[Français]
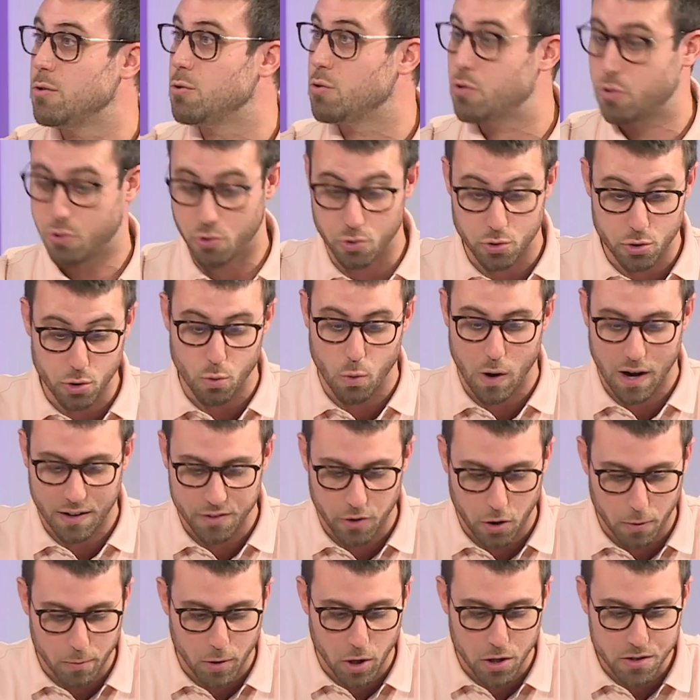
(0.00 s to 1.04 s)
du studio
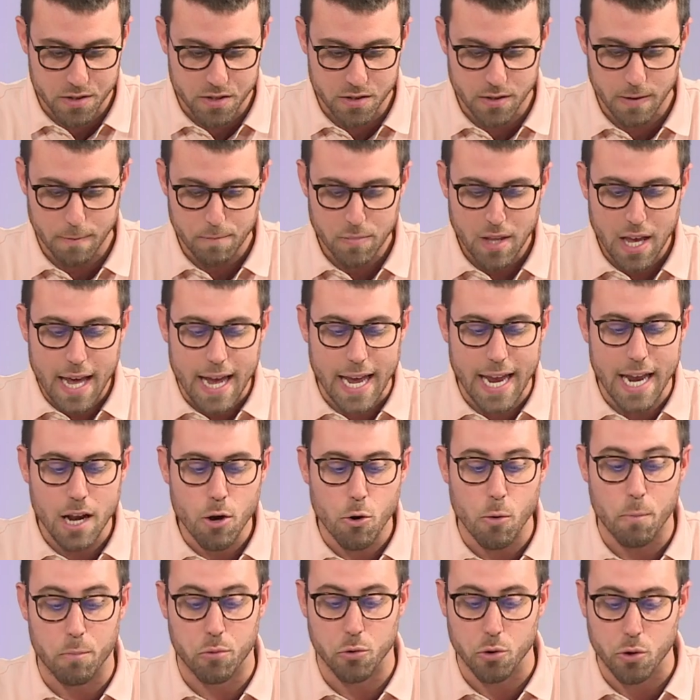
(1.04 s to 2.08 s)
Warner Bros. Et
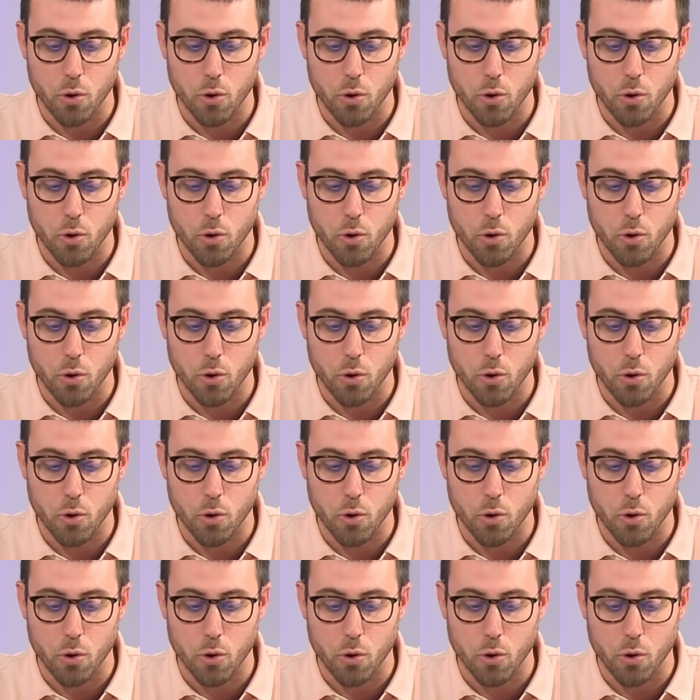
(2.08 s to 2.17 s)
le plus